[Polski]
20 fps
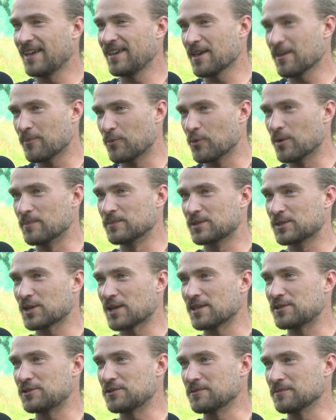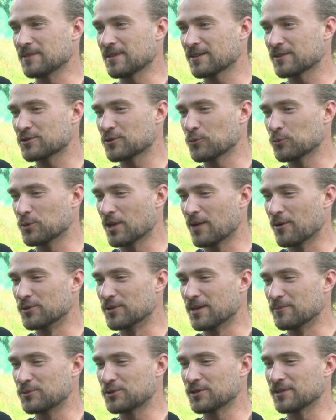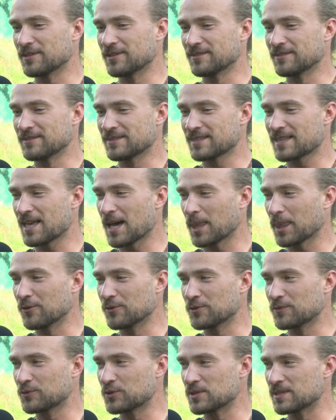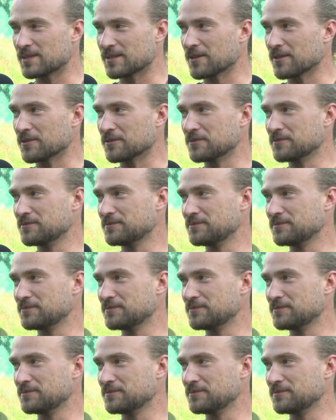ja byłem trzeci, także udało nam się zgarnąć wszystko.